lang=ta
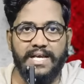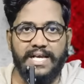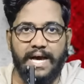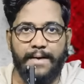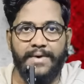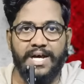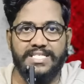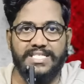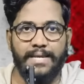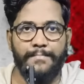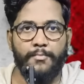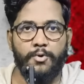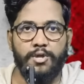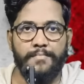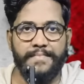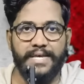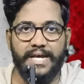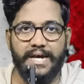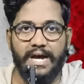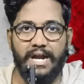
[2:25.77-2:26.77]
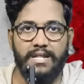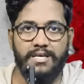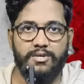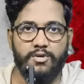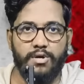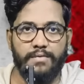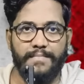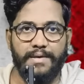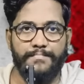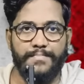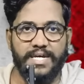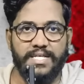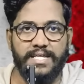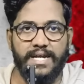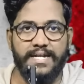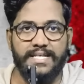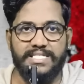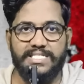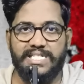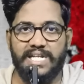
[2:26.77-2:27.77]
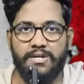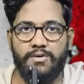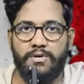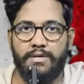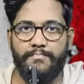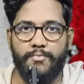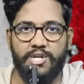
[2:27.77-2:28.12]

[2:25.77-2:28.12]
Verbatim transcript: கமாசை முழுமையாக அளிக்கணும் என்பதுதான் இஸ்ரேலோட